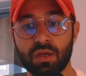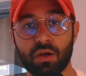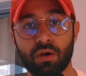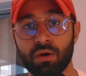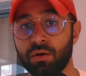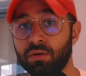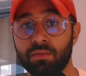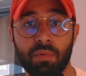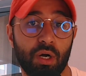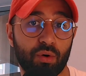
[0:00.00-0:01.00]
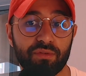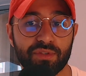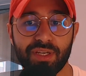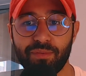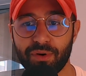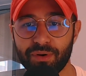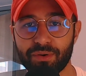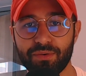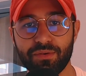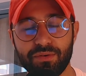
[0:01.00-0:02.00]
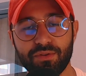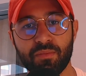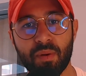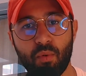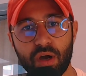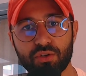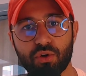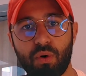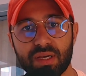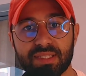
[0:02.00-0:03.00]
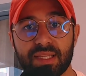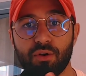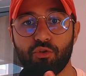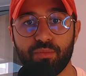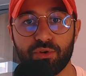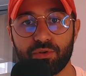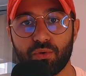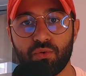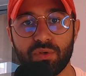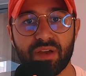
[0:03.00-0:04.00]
euh, bah, refusé pour le coup. De mémoire, je crois que c'était le but où il y